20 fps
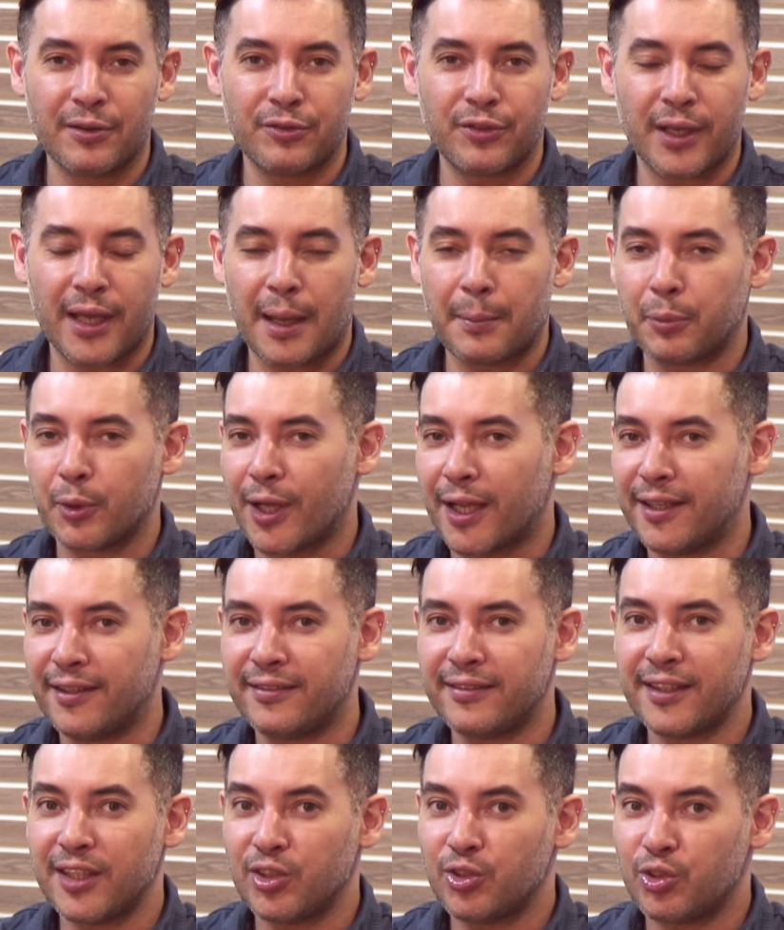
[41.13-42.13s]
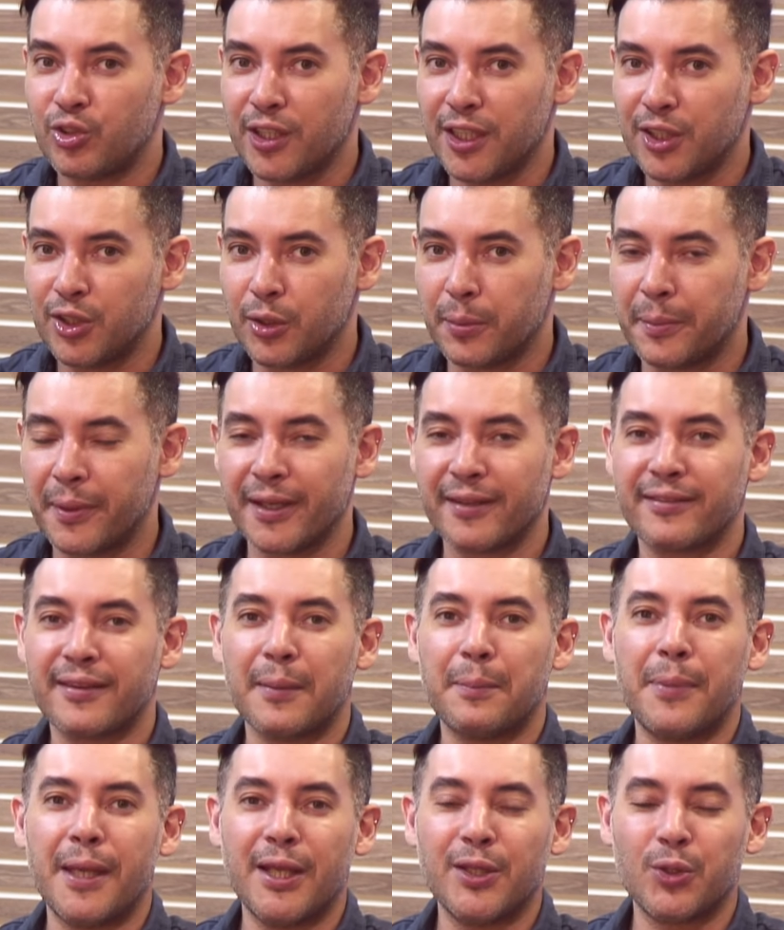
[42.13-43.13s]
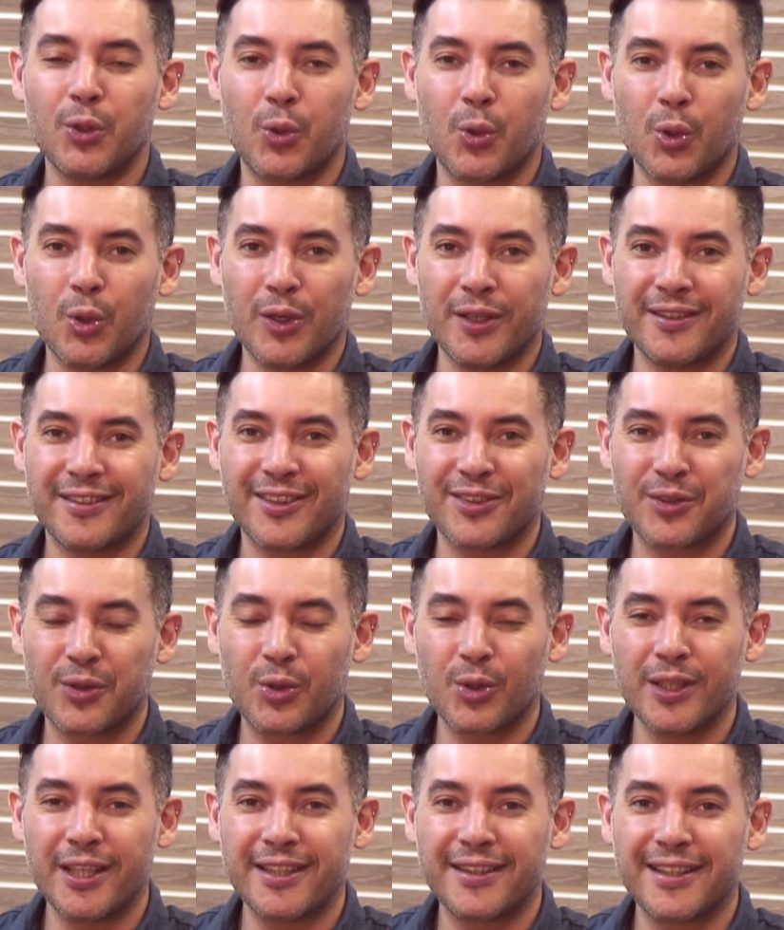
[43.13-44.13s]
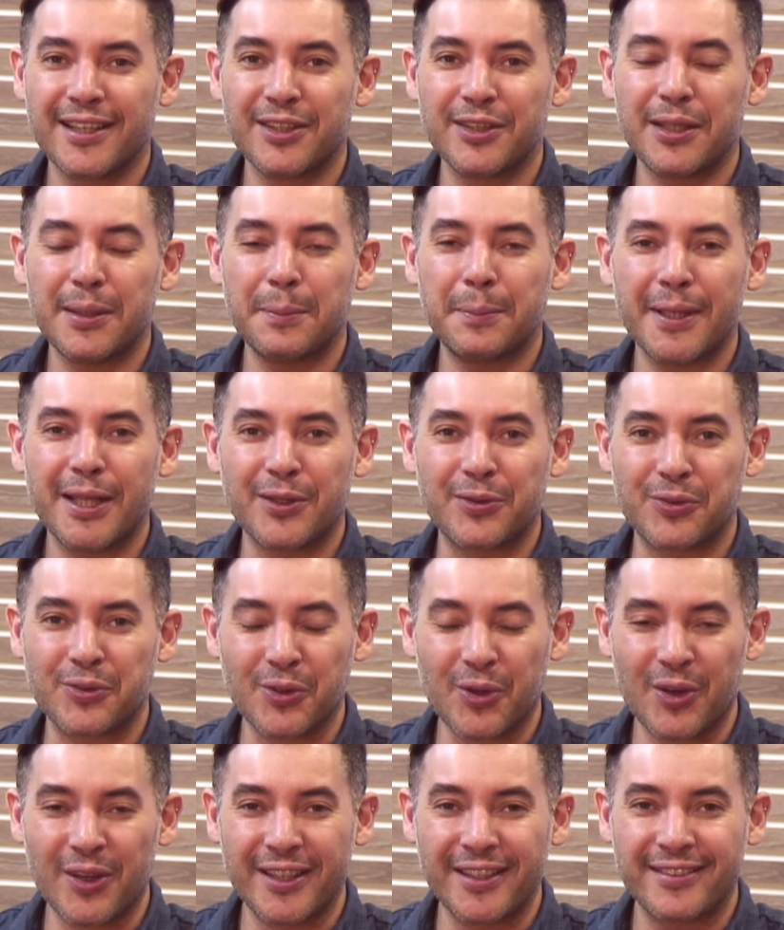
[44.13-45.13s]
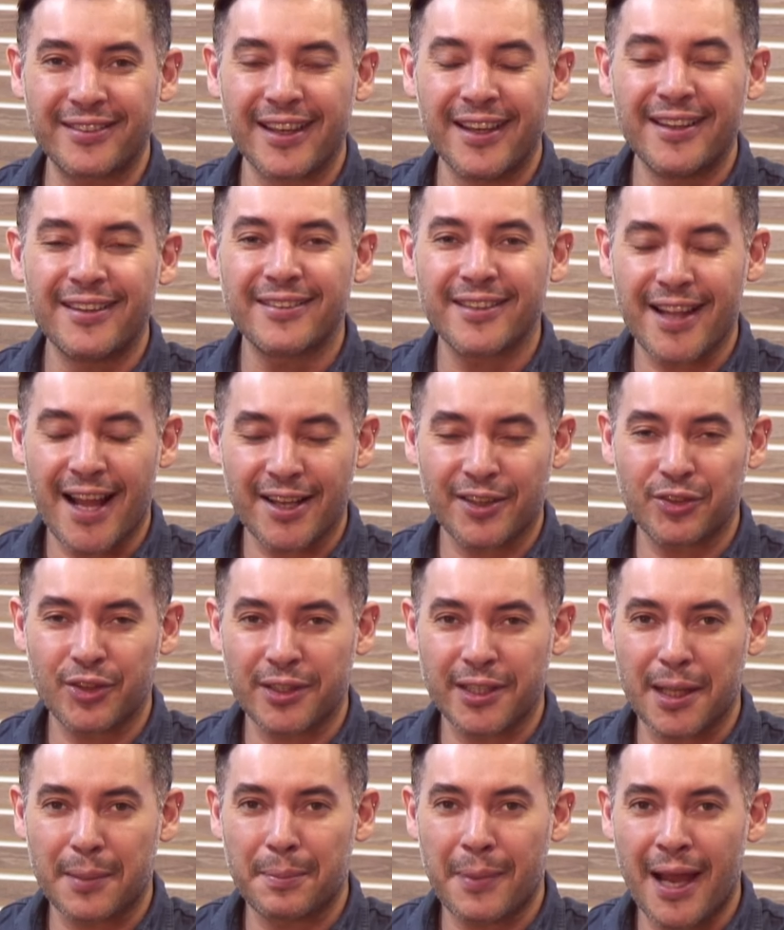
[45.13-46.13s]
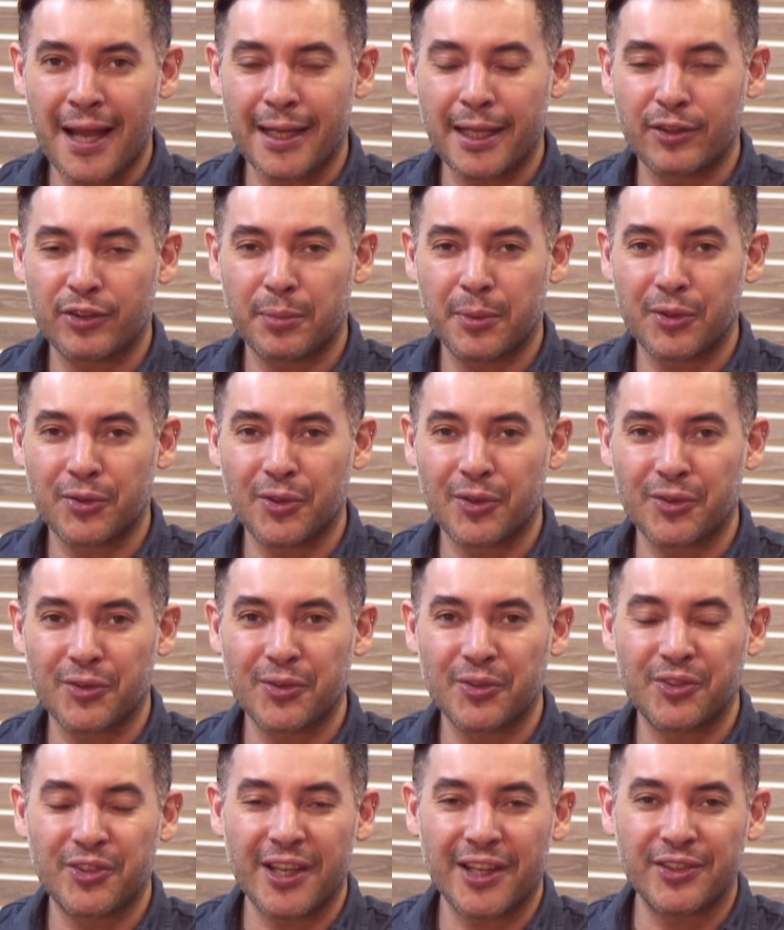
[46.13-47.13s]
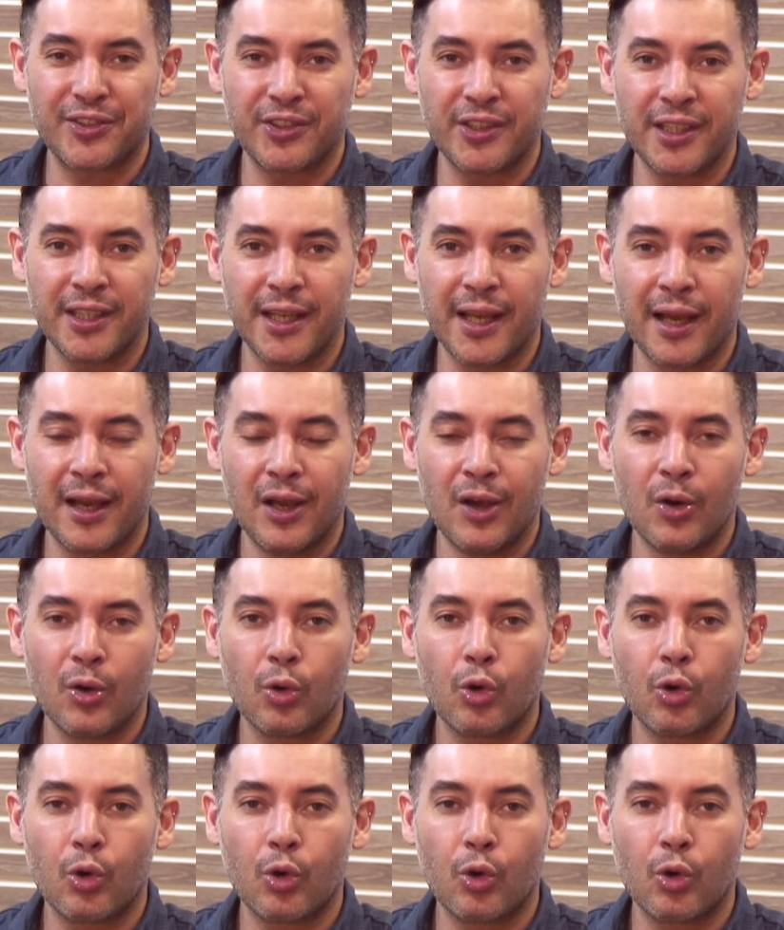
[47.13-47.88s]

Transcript: Ficar por aí sentindo, percebendo coisas, coletando impressões? Será que isso atrapalha as pessoas no dia a dia?